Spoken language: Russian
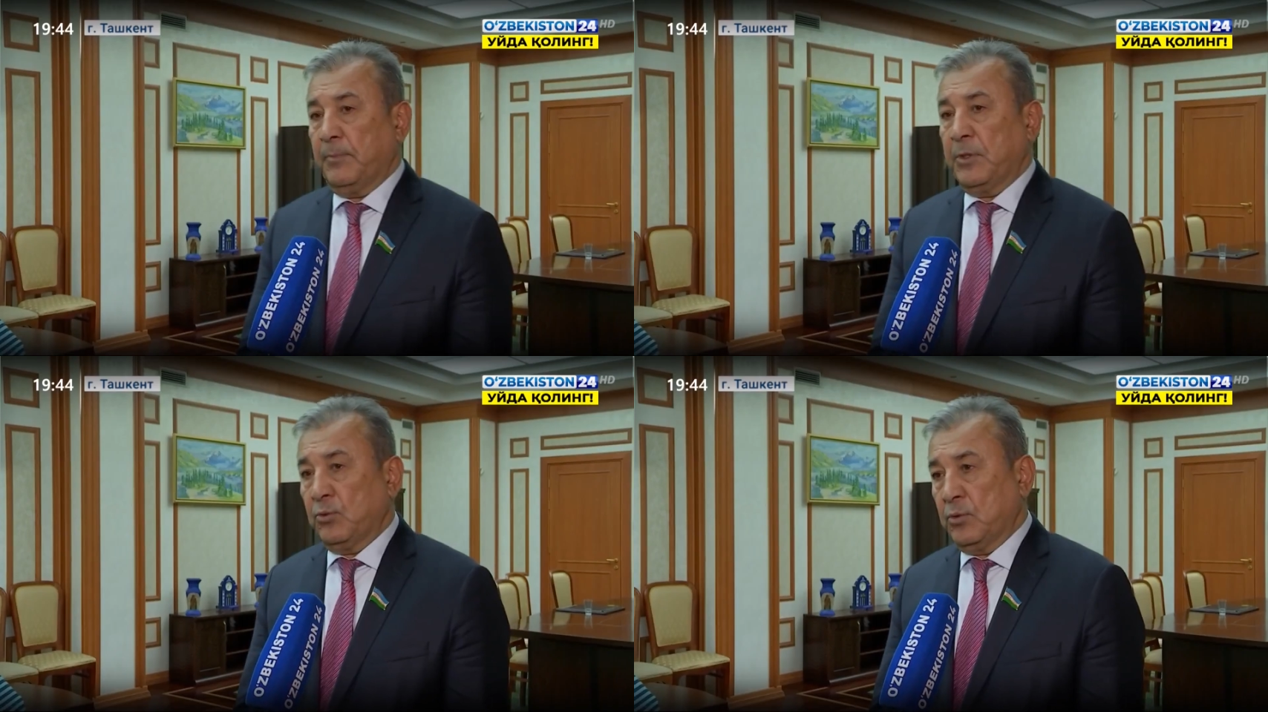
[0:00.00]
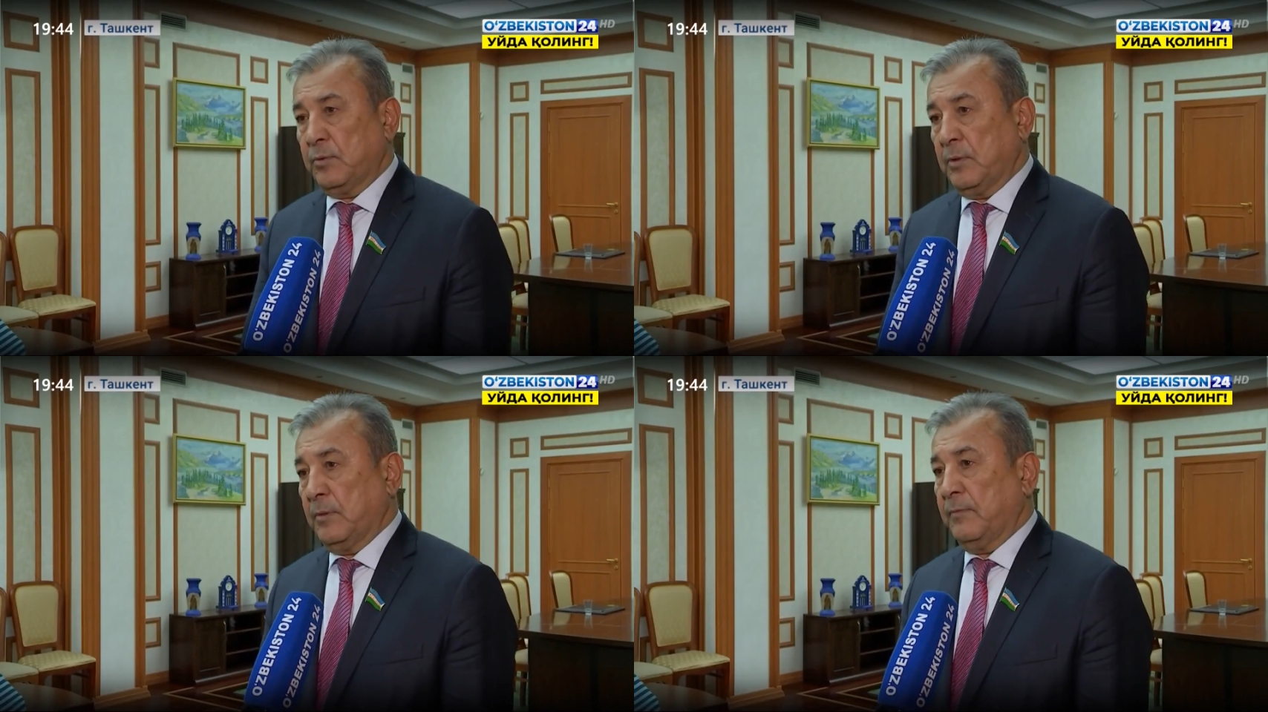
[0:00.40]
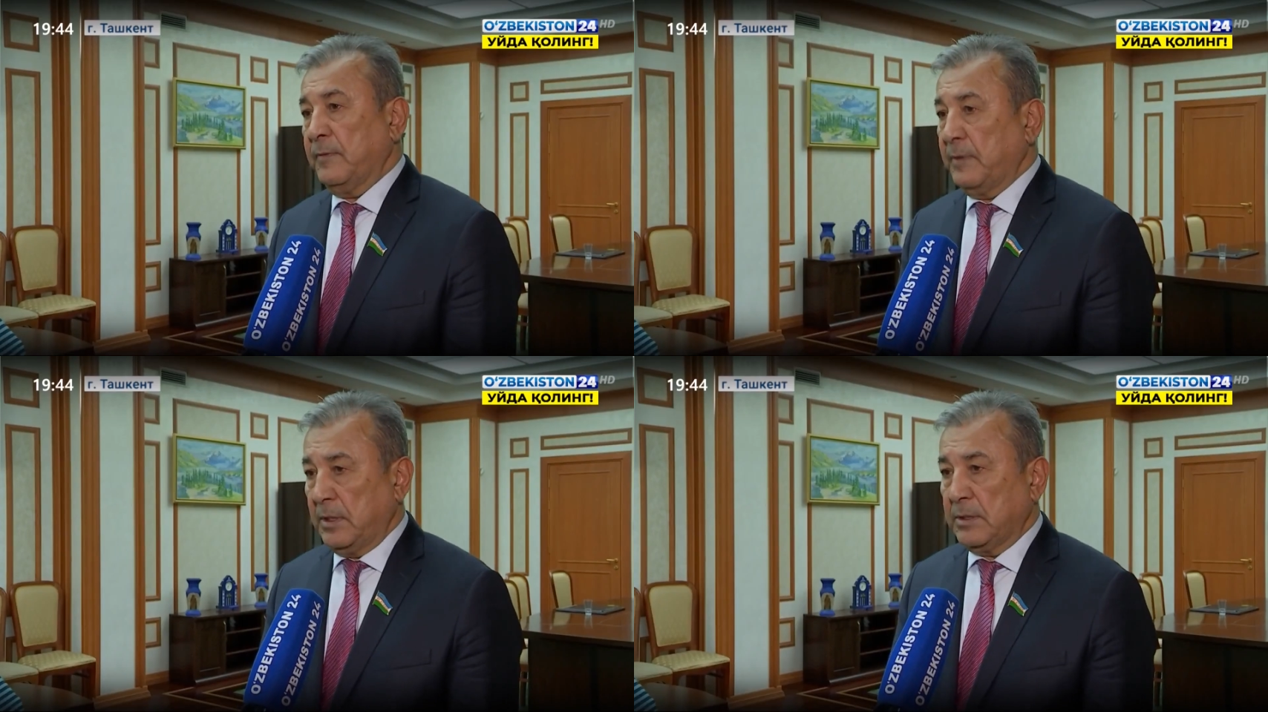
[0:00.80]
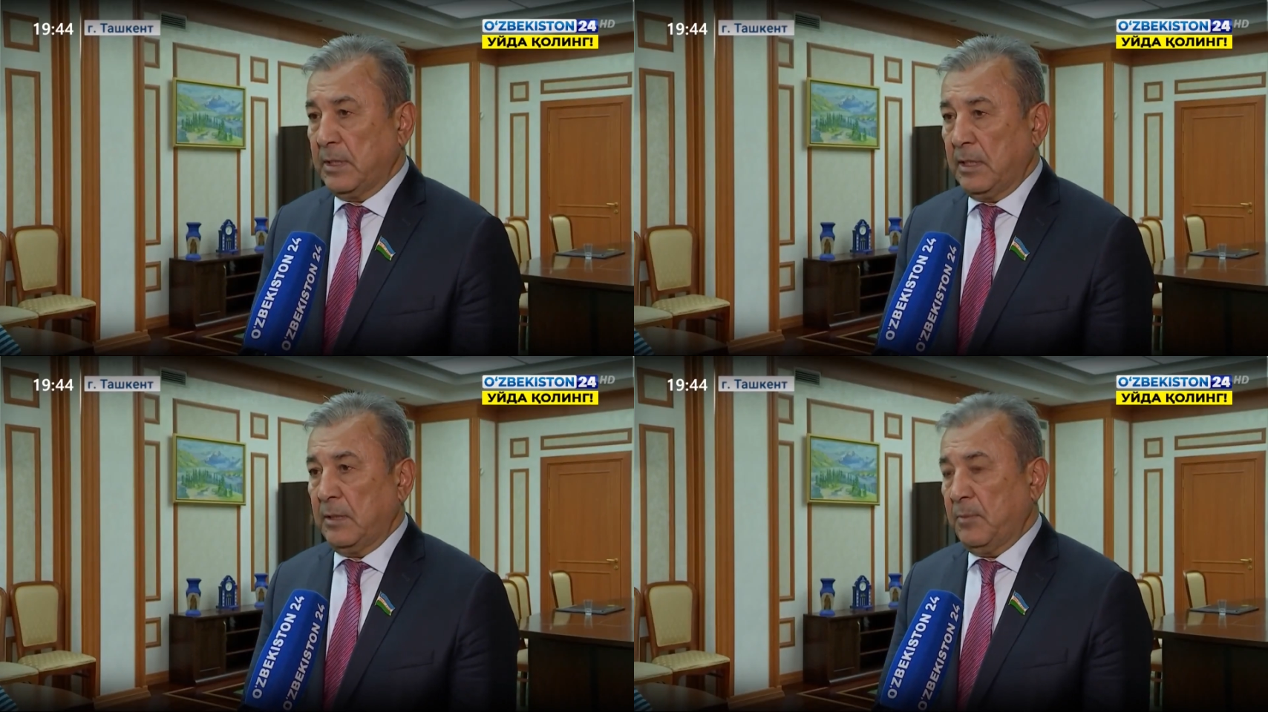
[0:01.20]
присутствие в
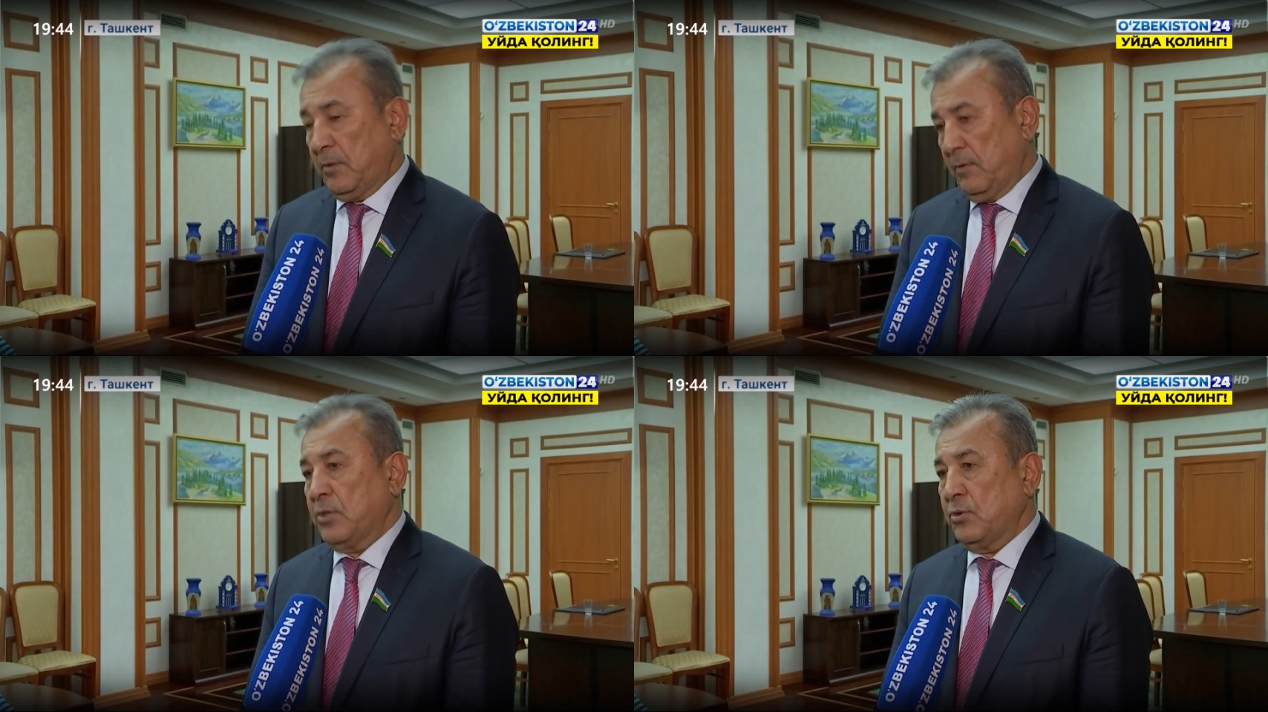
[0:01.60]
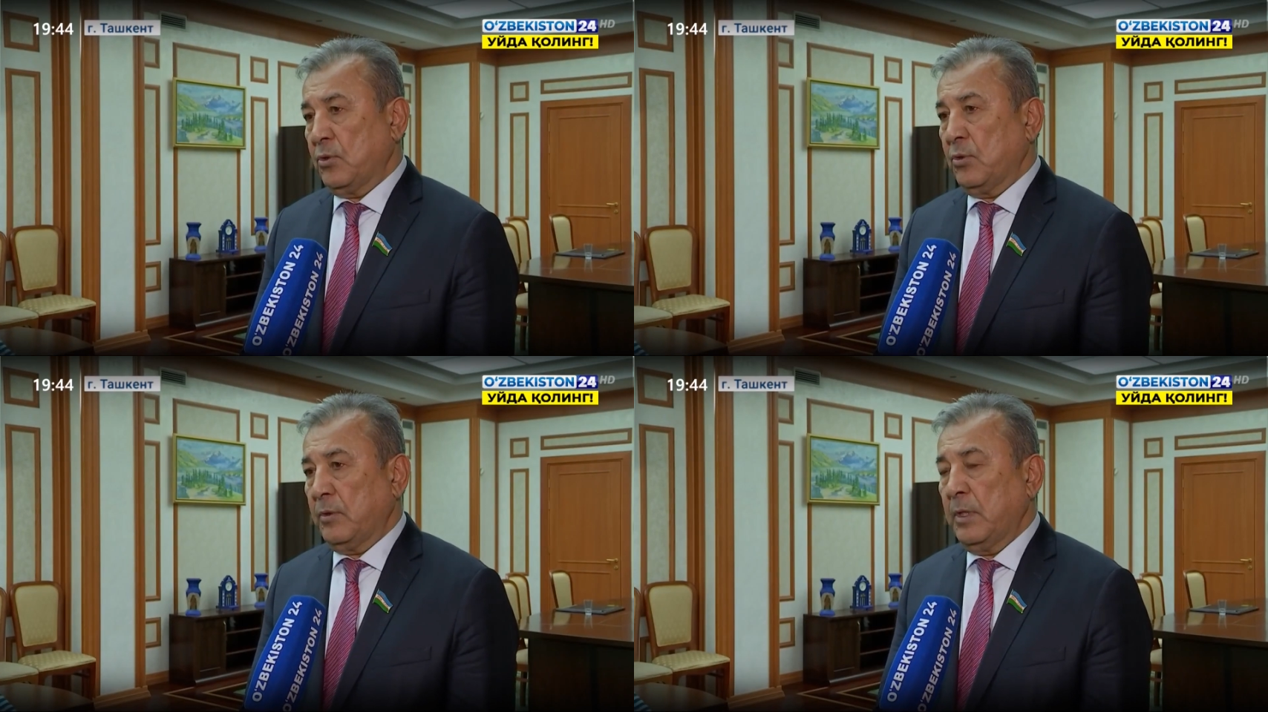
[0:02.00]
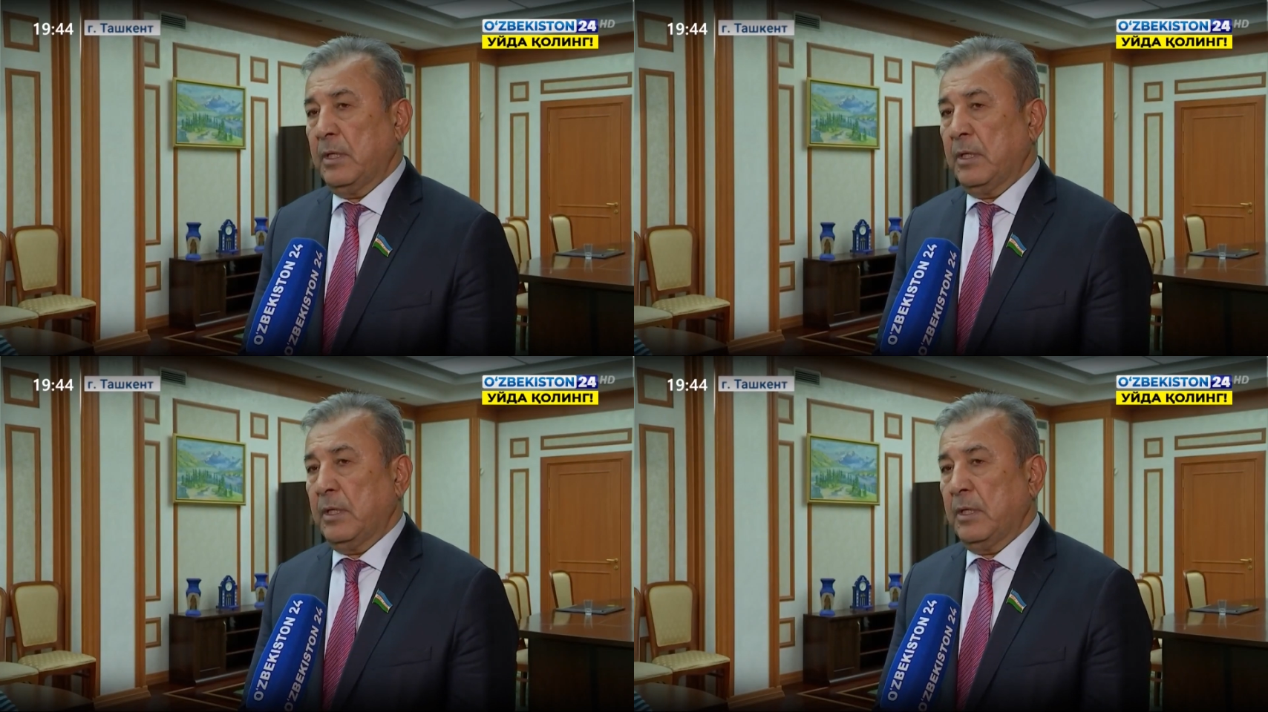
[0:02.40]
Афганистане имеет важную роль